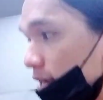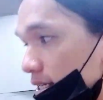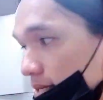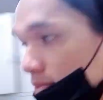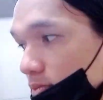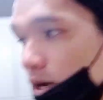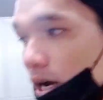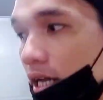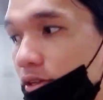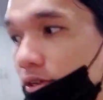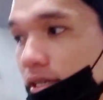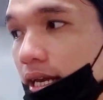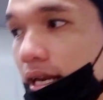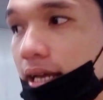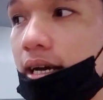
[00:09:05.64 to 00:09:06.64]
first ang
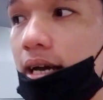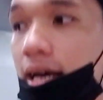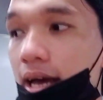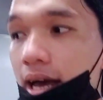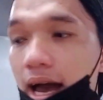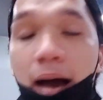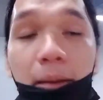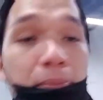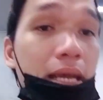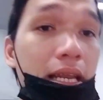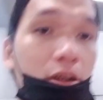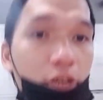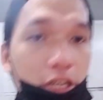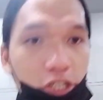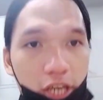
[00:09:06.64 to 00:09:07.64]
buhatan ka ng
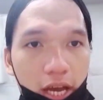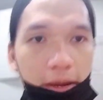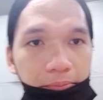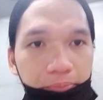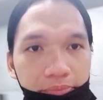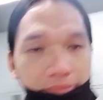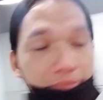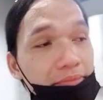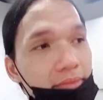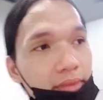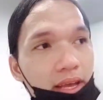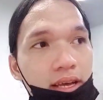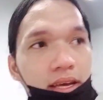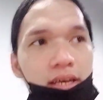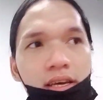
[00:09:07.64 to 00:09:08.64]
hapilon mo siya.
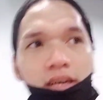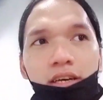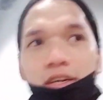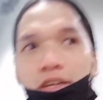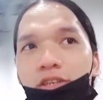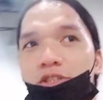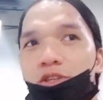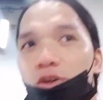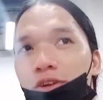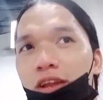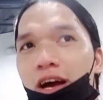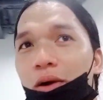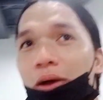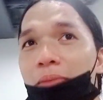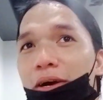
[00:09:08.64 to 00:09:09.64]
So,
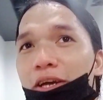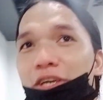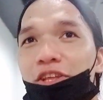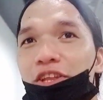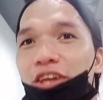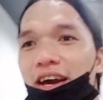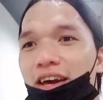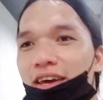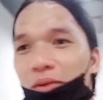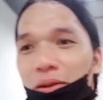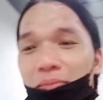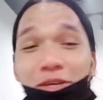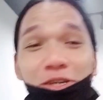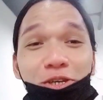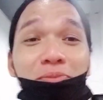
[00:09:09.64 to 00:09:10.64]
lakot pa doon, ang
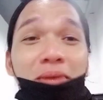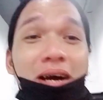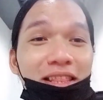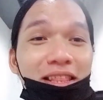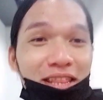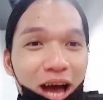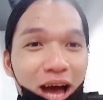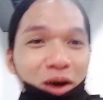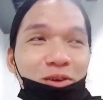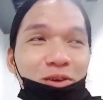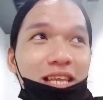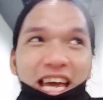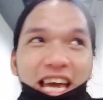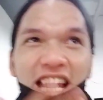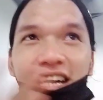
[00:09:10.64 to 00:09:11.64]
lakot doon mga tao,
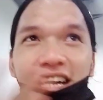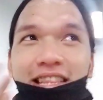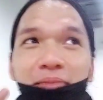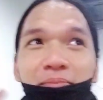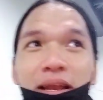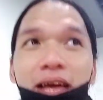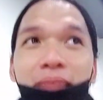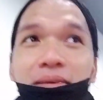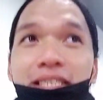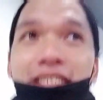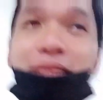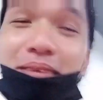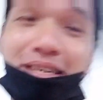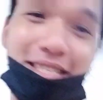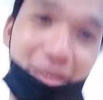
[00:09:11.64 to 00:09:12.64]
di kayo nakatapalabig
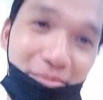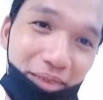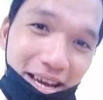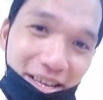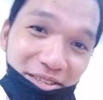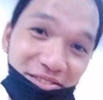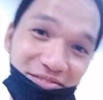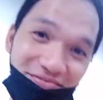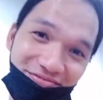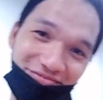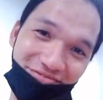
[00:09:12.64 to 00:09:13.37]
sa saba no?